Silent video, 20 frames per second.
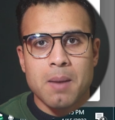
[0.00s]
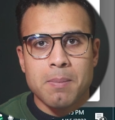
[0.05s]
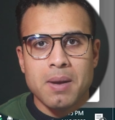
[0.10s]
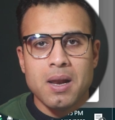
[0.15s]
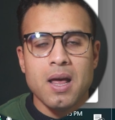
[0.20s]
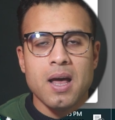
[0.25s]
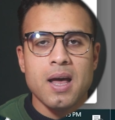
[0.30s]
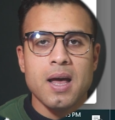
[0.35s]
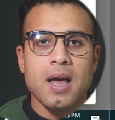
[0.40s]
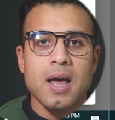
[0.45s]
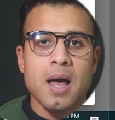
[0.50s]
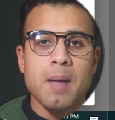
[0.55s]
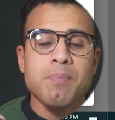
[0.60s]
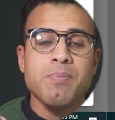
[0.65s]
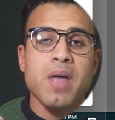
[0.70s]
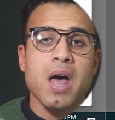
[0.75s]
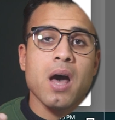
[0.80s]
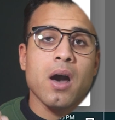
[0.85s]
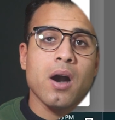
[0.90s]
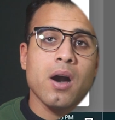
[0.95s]
عاملها
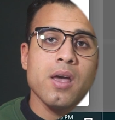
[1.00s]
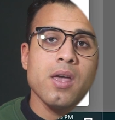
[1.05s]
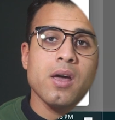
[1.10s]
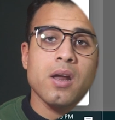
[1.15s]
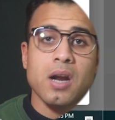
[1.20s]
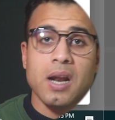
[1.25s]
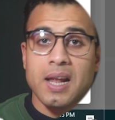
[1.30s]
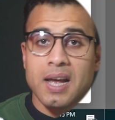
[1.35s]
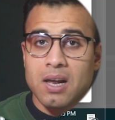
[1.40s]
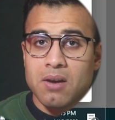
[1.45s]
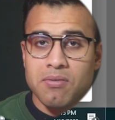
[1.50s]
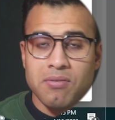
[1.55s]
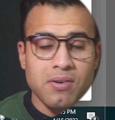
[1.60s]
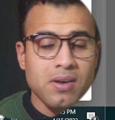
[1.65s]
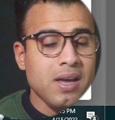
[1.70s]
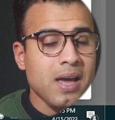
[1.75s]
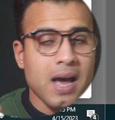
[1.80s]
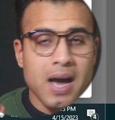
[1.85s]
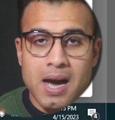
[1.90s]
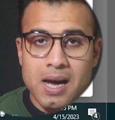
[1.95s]
ابدا اغير
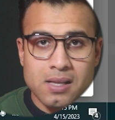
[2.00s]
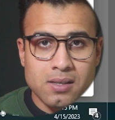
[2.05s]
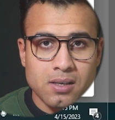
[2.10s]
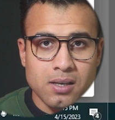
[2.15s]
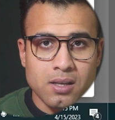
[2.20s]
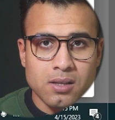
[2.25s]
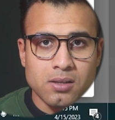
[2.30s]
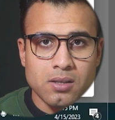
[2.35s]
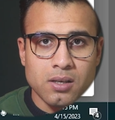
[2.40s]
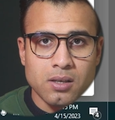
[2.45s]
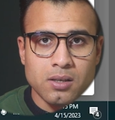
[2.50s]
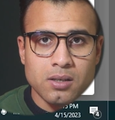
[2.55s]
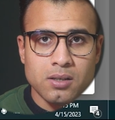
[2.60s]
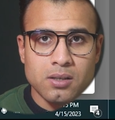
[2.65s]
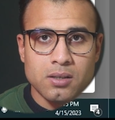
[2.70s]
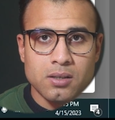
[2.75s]
الخلفيه عادي جدا